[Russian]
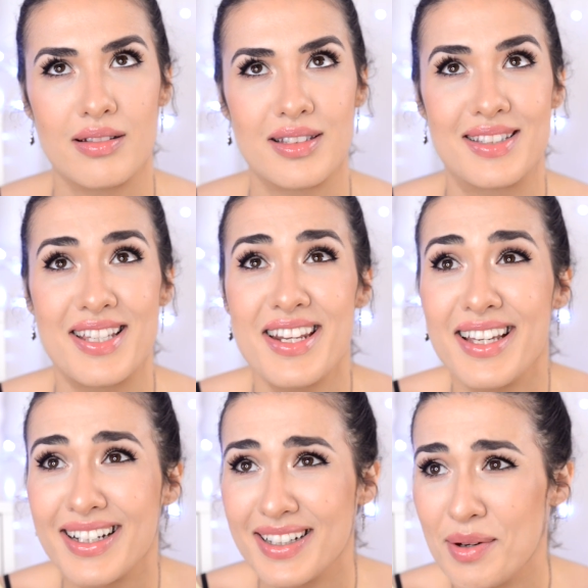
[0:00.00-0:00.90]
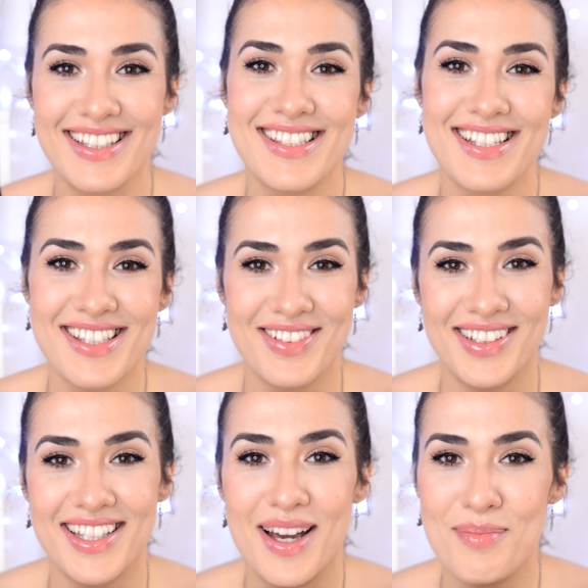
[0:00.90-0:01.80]
Срик!
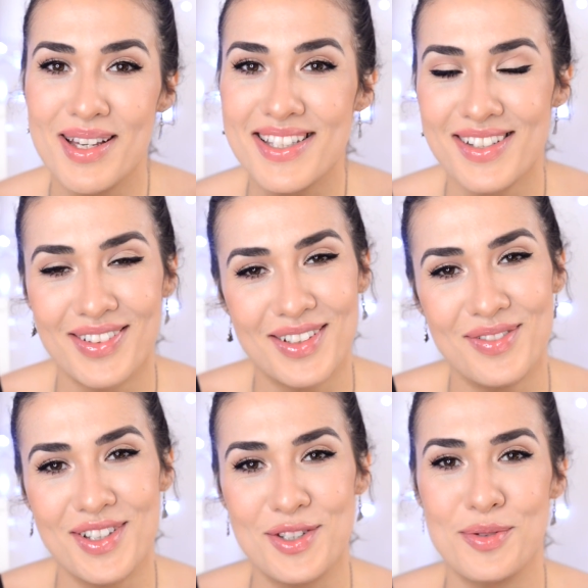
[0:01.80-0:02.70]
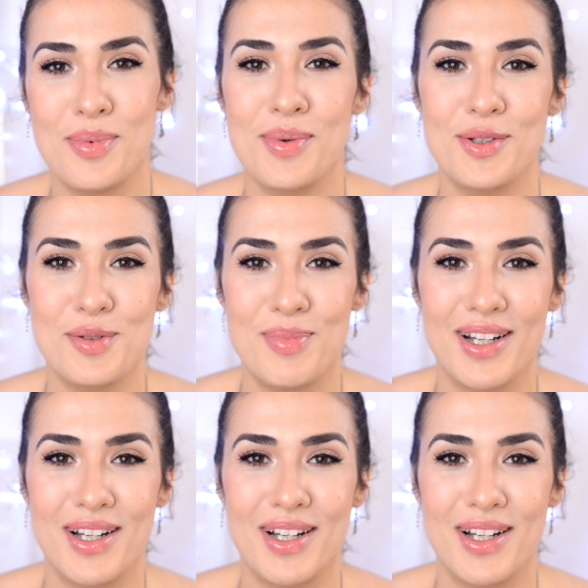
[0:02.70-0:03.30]
Естественно, я обязана в этом видео упомянуть